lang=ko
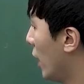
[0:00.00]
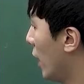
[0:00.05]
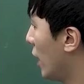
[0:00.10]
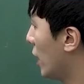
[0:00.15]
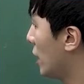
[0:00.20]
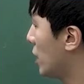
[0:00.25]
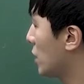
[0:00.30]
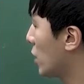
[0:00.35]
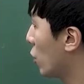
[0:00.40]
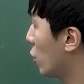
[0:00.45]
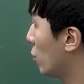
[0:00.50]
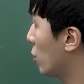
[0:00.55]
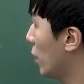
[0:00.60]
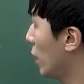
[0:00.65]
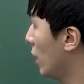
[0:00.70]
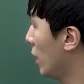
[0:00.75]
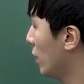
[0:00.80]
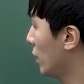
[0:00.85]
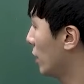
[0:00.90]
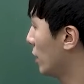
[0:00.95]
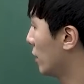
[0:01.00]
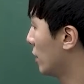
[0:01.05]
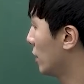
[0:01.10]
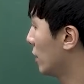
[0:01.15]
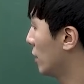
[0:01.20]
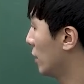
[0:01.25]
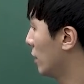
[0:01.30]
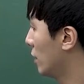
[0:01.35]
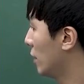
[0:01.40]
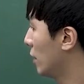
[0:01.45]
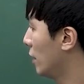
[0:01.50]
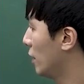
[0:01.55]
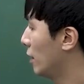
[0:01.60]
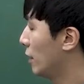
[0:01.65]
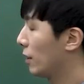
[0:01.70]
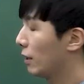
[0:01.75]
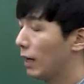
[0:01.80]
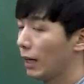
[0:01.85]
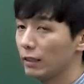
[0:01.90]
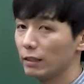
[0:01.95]
a제곱이
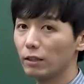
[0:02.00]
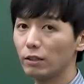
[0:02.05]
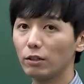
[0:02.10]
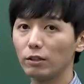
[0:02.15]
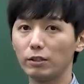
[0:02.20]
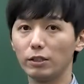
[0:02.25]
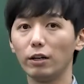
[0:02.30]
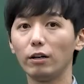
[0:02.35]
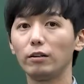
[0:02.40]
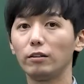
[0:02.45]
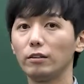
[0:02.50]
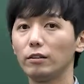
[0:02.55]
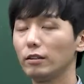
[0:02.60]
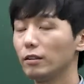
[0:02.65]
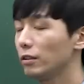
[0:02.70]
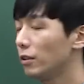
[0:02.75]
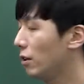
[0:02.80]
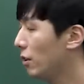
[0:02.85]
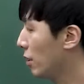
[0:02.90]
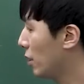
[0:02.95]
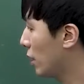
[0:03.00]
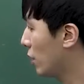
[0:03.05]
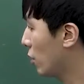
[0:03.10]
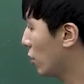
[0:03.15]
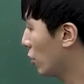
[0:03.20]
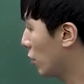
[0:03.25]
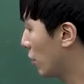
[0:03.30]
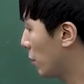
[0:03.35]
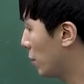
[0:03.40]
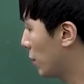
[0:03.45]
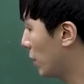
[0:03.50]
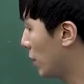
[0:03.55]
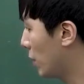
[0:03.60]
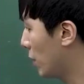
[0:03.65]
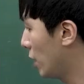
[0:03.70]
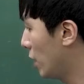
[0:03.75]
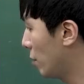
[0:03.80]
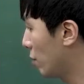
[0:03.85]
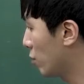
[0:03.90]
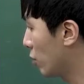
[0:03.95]
같은 거죠. 그러니까 결국엔
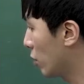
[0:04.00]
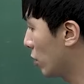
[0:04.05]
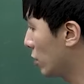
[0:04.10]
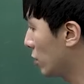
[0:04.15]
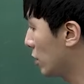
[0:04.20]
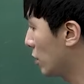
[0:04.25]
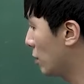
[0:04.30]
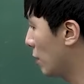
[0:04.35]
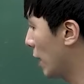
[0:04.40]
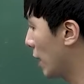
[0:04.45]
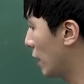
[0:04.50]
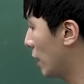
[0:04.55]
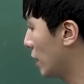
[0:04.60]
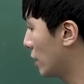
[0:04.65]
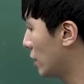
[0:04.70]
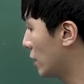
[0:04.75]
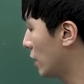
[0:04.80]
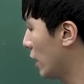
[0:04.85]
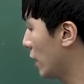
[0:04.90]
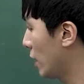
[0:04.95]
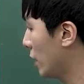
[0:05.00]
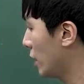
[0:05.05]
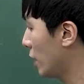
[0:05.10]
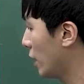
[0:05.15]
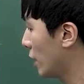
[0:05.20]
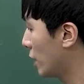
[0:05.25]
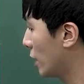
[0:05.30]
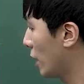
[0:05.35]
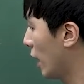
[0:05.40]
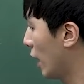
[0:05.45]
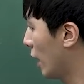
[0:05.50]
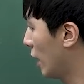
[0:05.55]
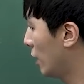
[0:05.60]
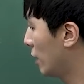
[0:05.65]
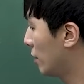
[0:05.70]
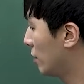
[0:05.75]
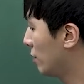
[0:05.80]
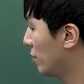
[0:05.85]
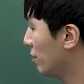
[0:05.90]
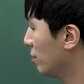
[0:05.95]
b는 플러스 마이너스 a가 되겠다.
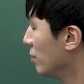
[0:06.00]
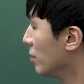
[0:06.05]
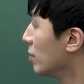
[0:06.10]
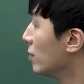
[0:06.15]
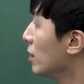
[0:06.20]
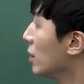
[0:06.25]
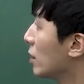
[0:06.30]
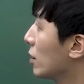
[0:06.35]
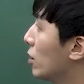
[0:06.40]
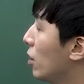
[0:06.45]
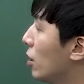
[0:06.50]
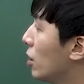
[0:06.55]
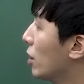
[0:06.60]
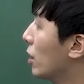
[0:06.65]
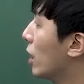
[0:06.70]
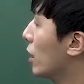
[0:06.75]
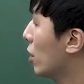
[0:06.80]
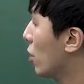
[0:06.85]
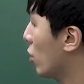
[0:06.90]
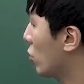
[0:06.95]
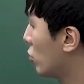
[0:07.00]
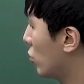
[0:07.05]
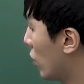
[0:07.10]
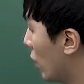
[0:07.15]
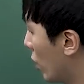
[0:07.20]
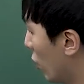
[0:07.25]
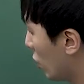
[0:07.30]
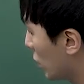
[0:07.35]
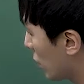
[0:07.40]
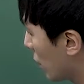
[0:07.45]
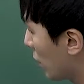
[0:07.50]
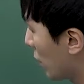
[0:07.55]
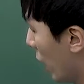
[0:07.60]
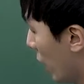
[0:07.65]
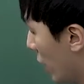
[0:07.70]
그러니까 결국에는 어차피